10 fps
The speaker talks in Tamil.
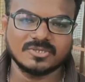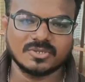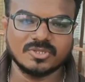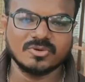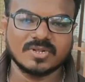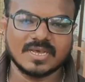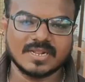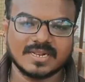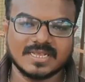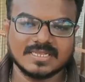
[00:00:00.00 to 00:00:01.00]
சொந்த
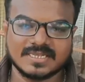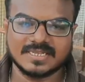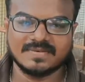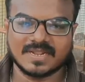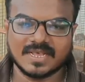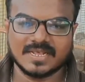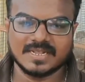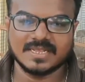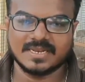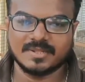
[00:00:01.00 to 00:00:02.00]
ஊருக்காரரே சரி வராரு
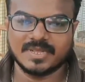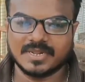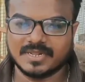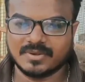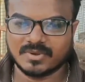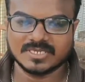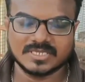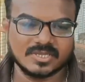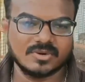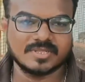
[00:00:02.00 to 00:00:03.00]
இந்த மாதிரி ஒரு
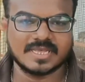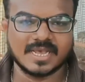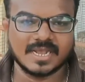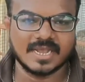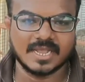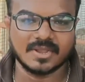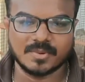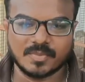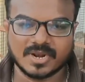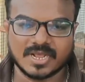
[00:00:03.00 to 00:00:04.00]
லட்சத்துக்கு இவ்வளோ தராங்க
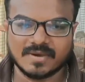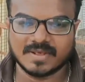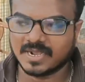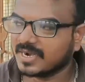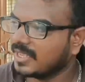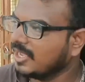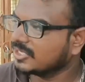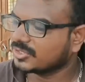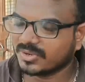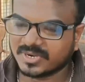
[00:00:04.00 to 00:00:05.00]
இவ்வளோ போகிறாங்க வராங்க
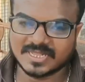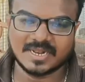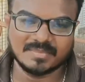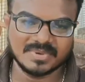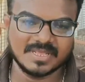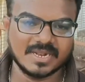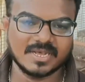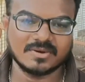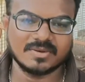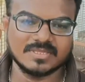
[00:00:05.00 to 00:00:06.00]
சொல்கிறத நம்பி தான்
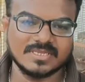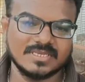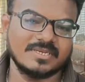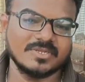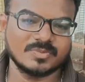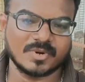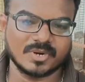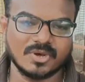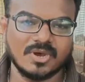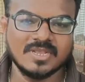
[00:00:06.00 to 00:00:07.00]
நாங்கள் வந்து இன்வெஸ்ட்
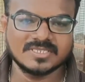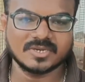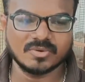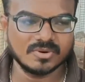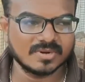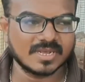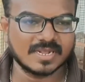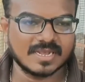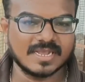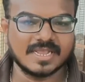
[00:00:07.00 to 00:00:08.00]
பண்ணோம் சரி
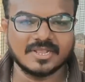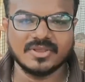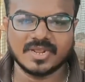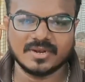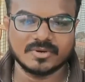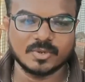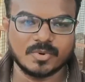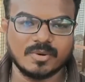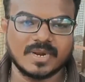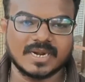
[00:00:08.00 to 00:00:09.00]
உள்ளூர்காரங்க எங்கேயும் எங்களை விட்டு
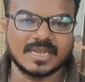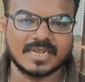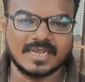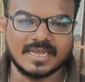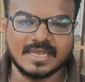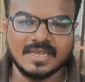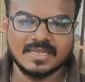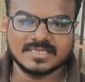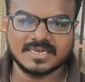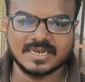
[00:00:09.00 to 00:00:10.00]
போக மாட்டாங்க
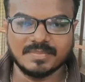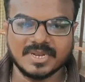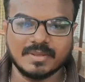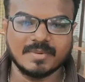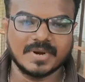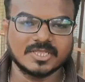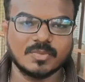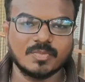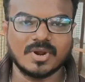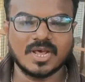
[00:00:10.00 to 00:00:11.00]
சரி நம்பி நம்ம பணத்தை
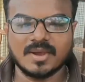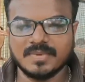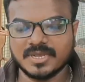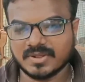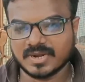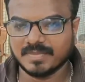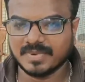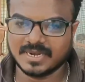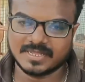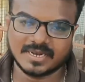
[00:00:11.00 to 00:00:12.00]
போடலாம் அப்படிங்கிற
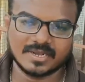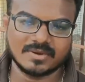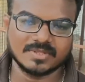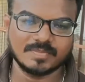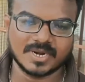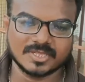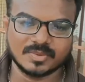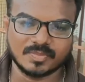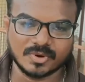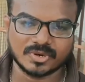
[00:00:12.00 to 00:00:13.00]
நம்பிக்கையில் தான் நாங்கள் வந்து பணத்தை
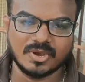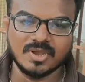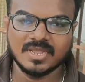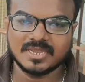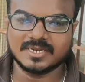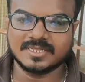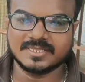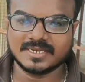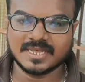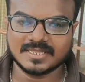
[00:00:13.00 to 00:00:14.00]
போட்டோம்
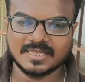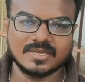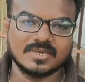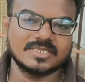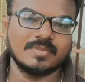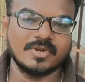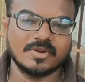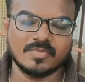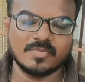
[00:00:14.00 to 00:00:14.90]
கிட்டத்தட்ட அதான் சமீர்